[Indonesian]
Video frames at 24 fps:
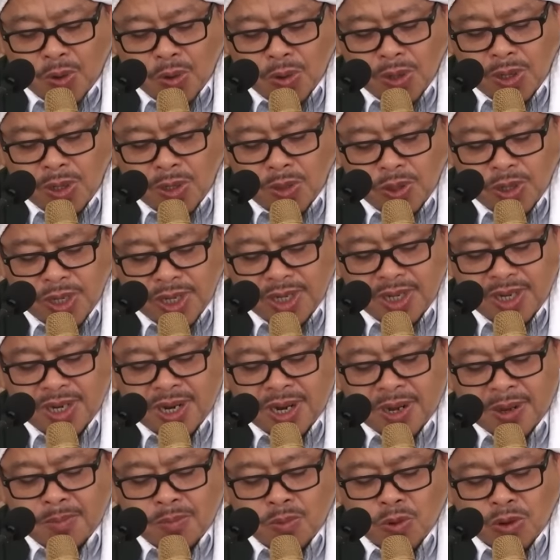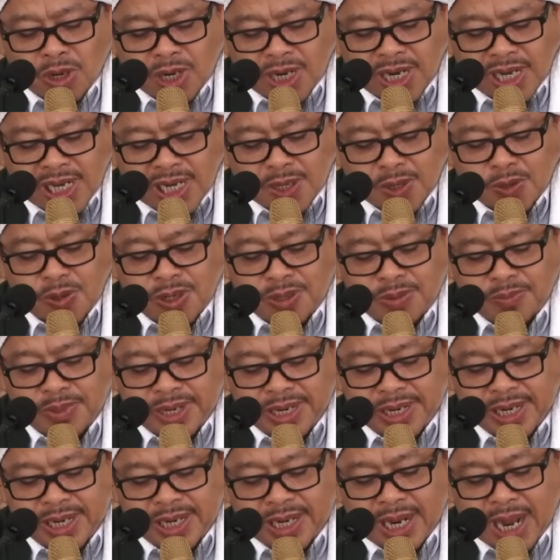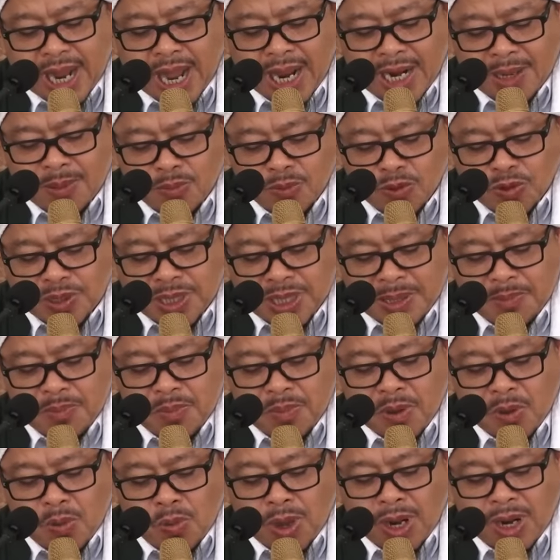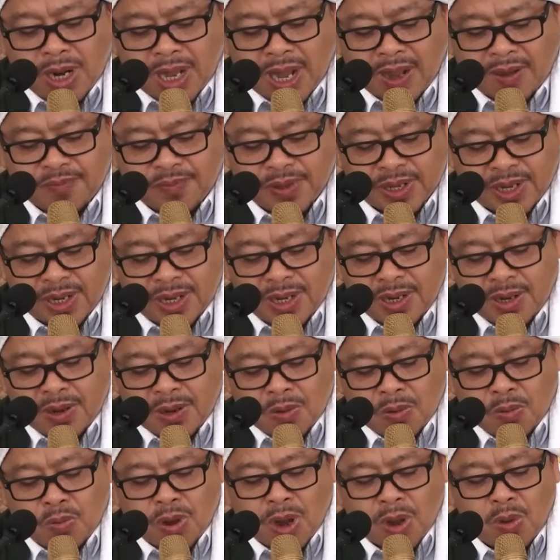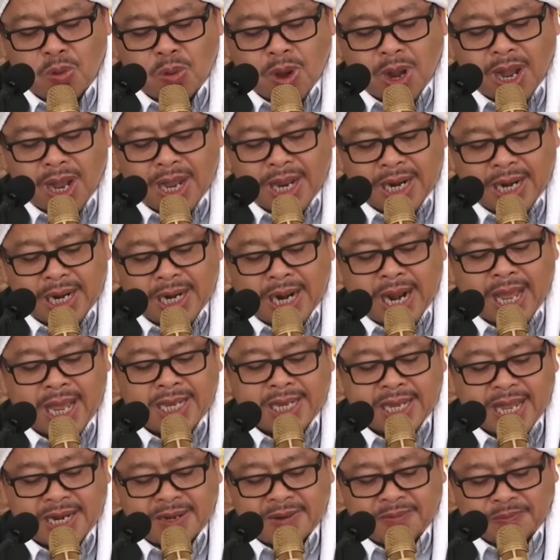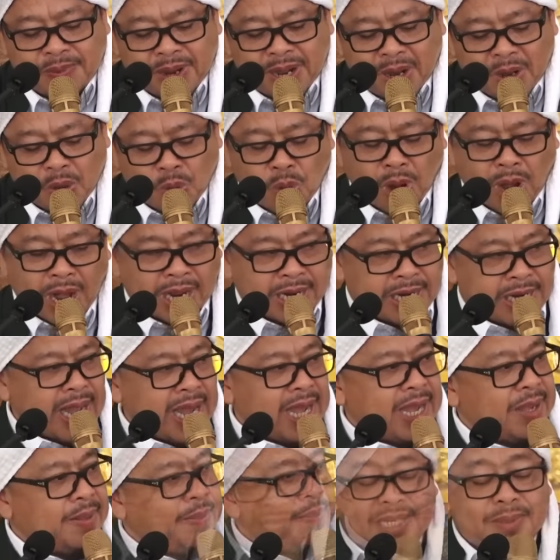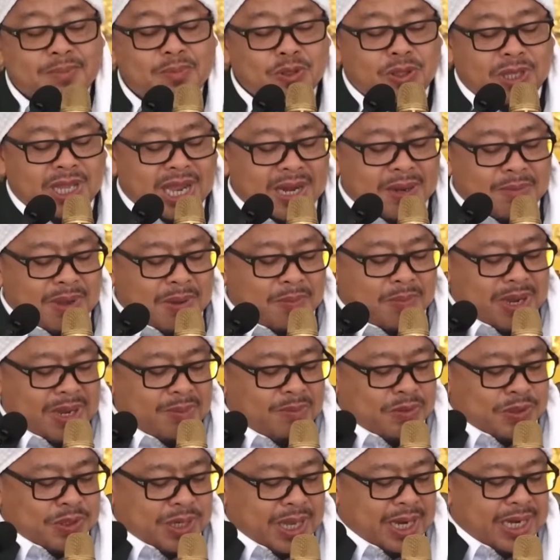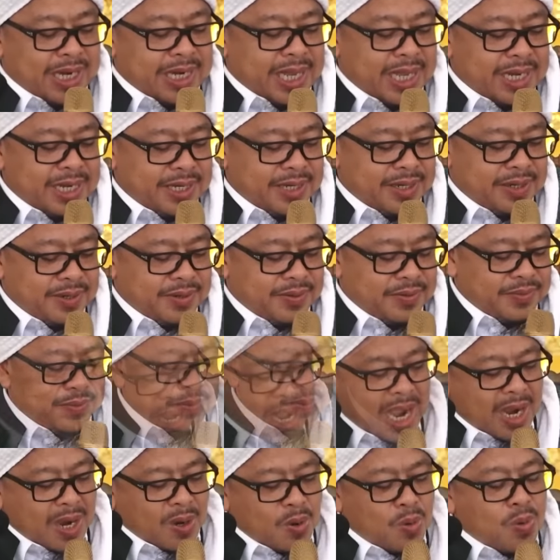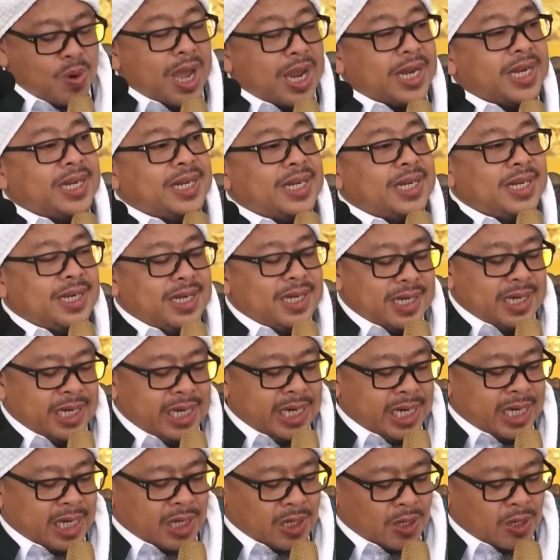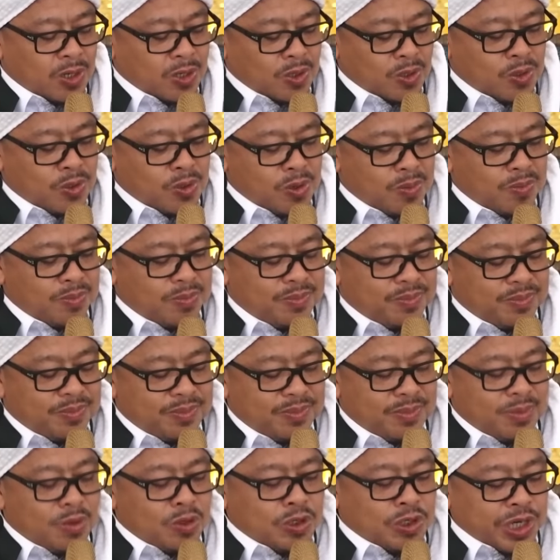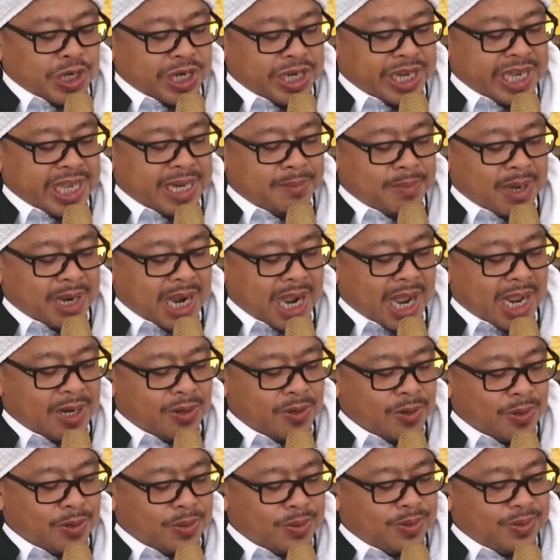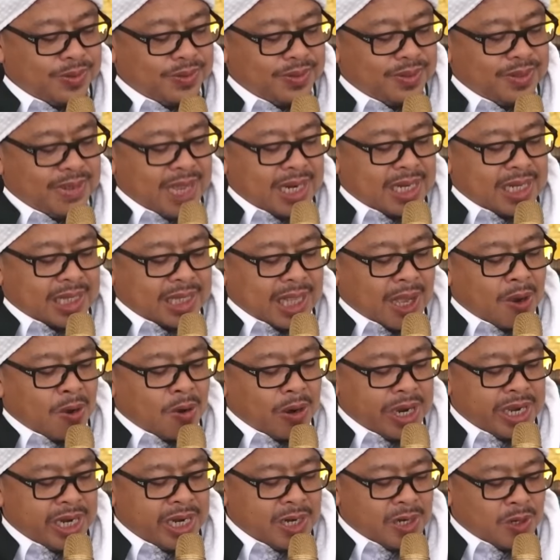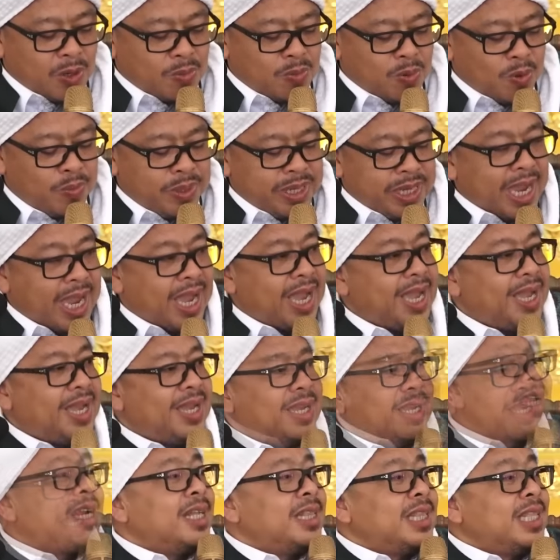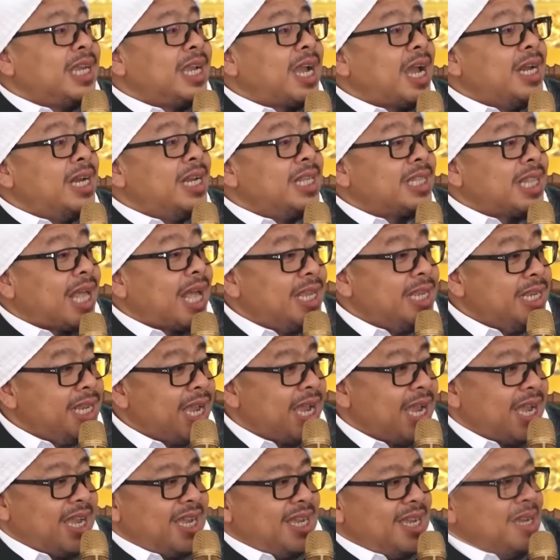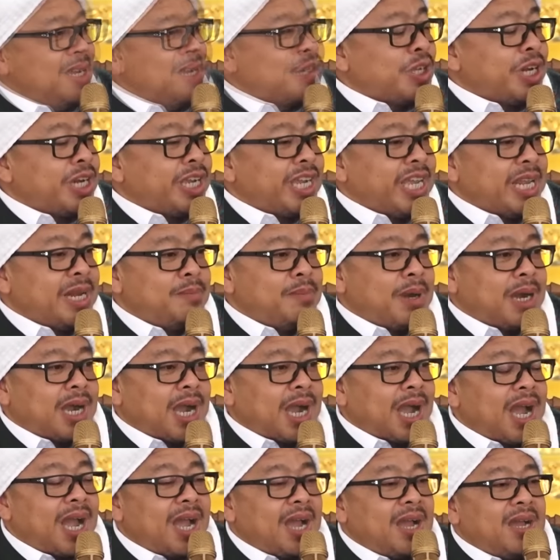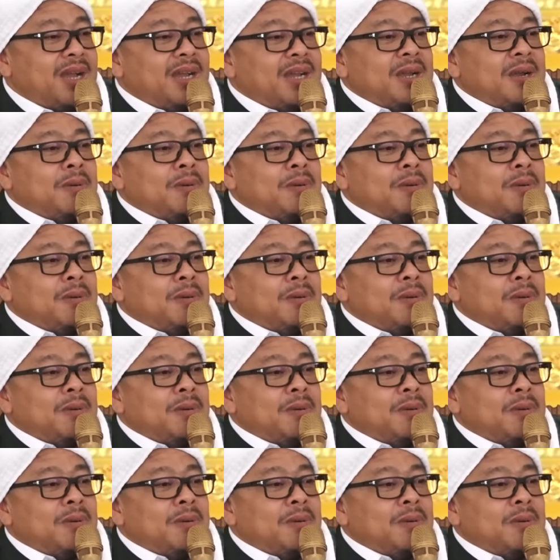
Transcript: kullun muqirrun bihi al muslim wal kafir wa huwa layan pak wahdah disebutkan Bapak Ibu sekalian pengakuan ikraruhum musyrikin Mekah dulu dengan tauhid rububiyah. Jadi ketika ditanya musyrikin Mekah